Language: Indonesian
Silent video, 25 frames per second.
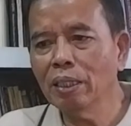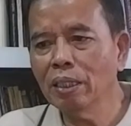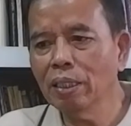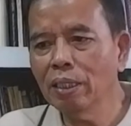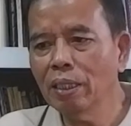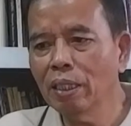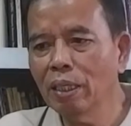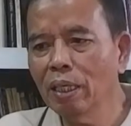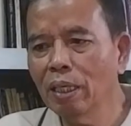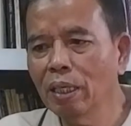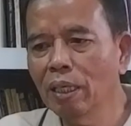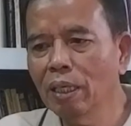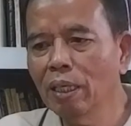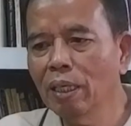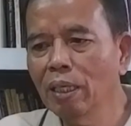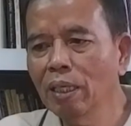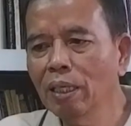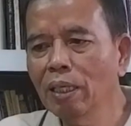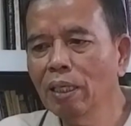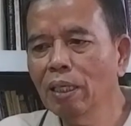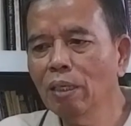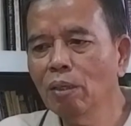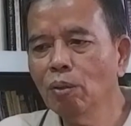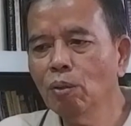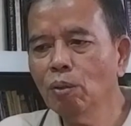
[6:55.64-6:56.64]

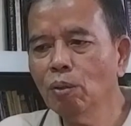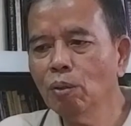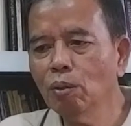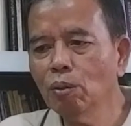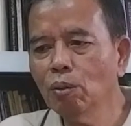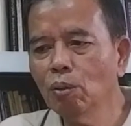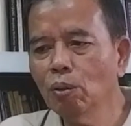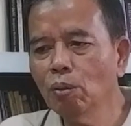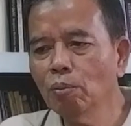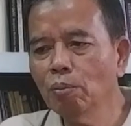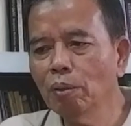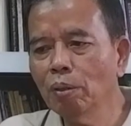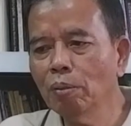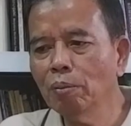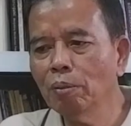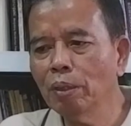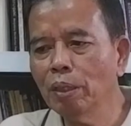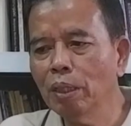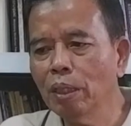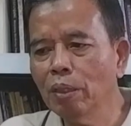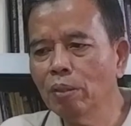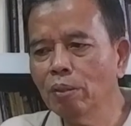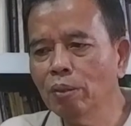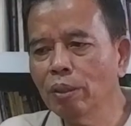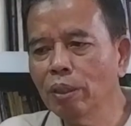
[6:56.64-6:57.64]
ketiga untuk
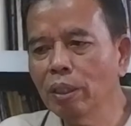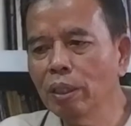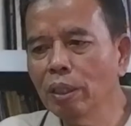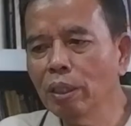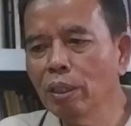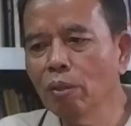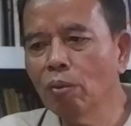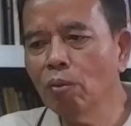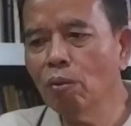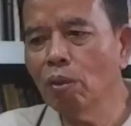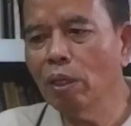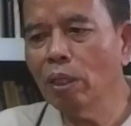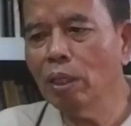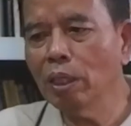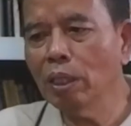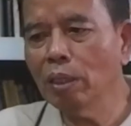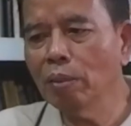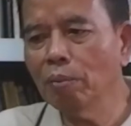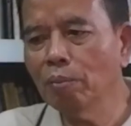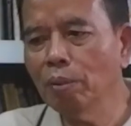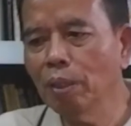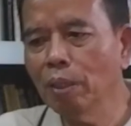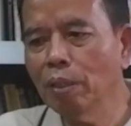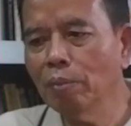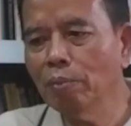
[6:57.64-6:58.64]
memenuhi
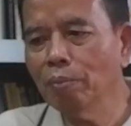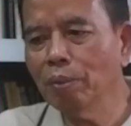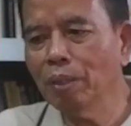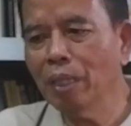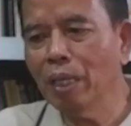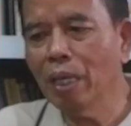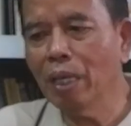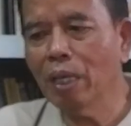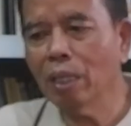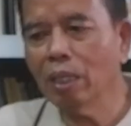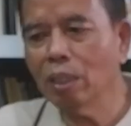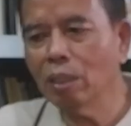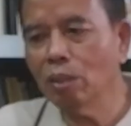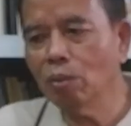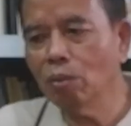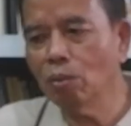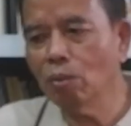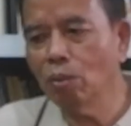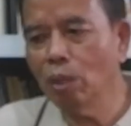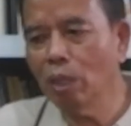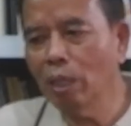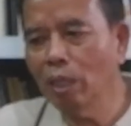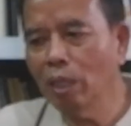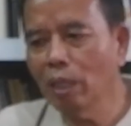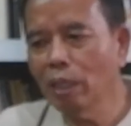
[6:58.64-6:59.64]
kewajiban pihak
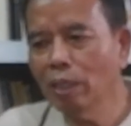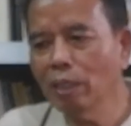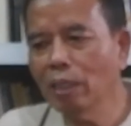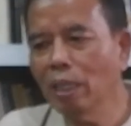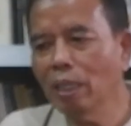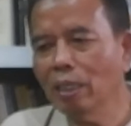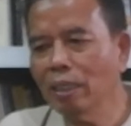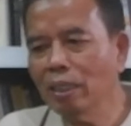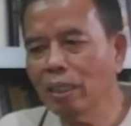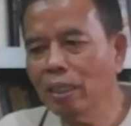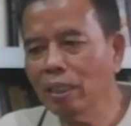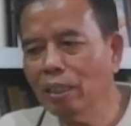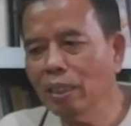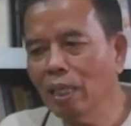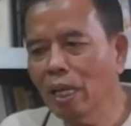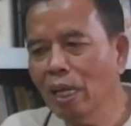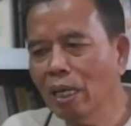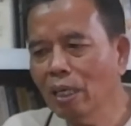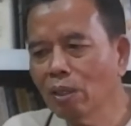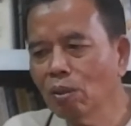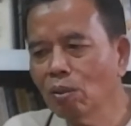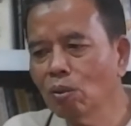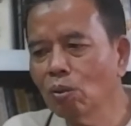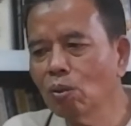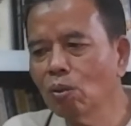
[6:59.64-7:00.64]
kedua yang
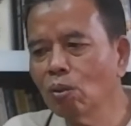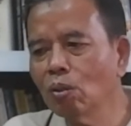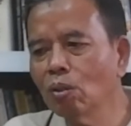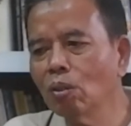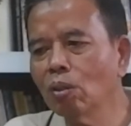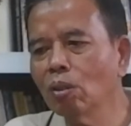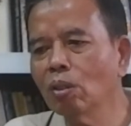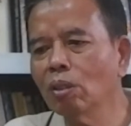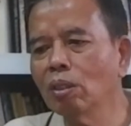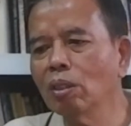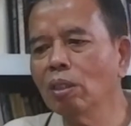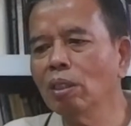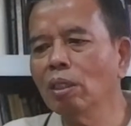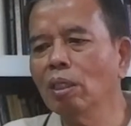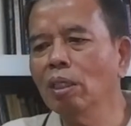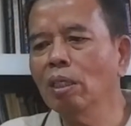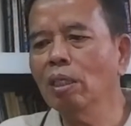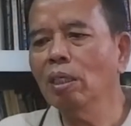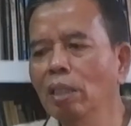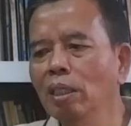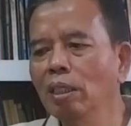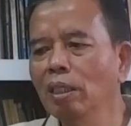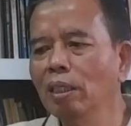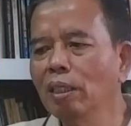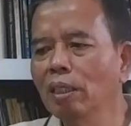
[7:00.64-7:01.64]
ditanggung
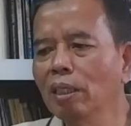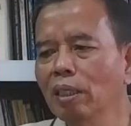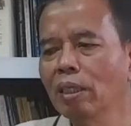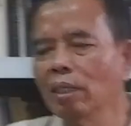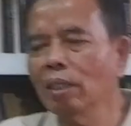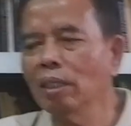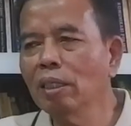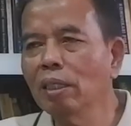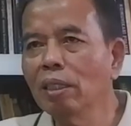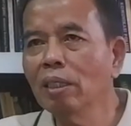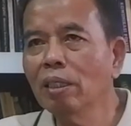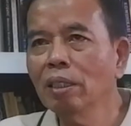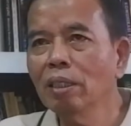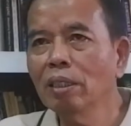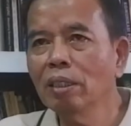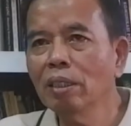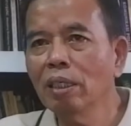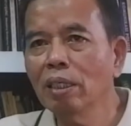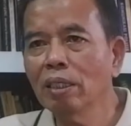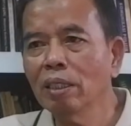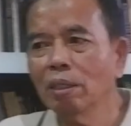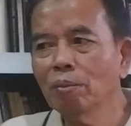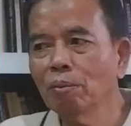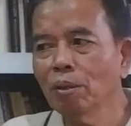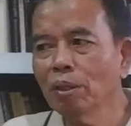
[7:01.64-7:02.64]
ya
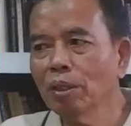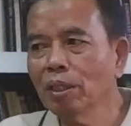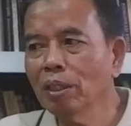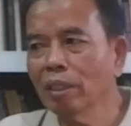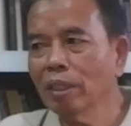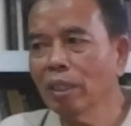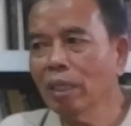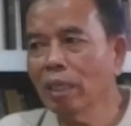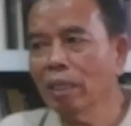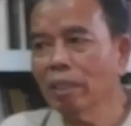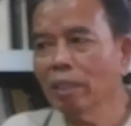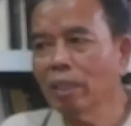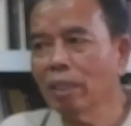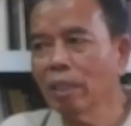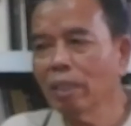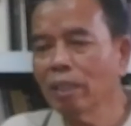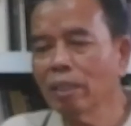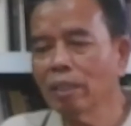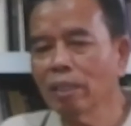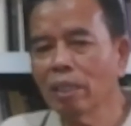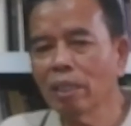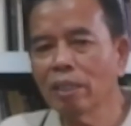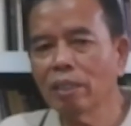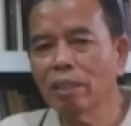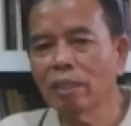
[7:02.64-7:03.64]
jadi seperti saya
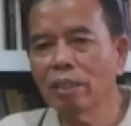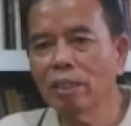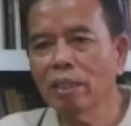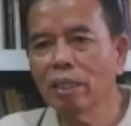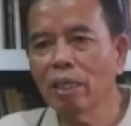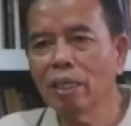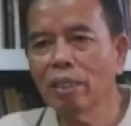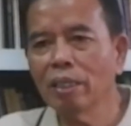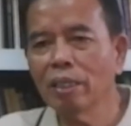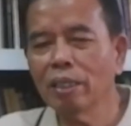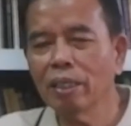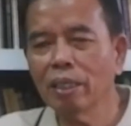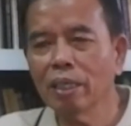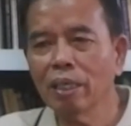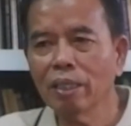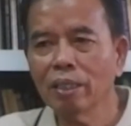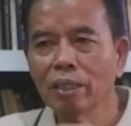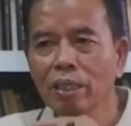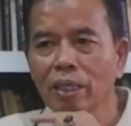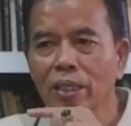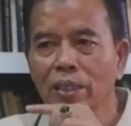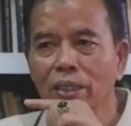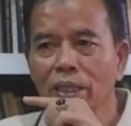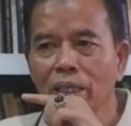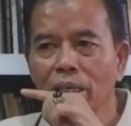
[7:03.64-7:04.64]
katakan tadi andai
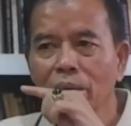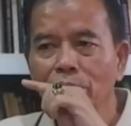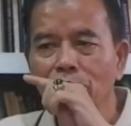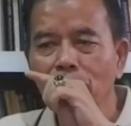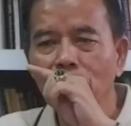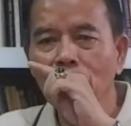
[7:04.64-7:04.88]
kata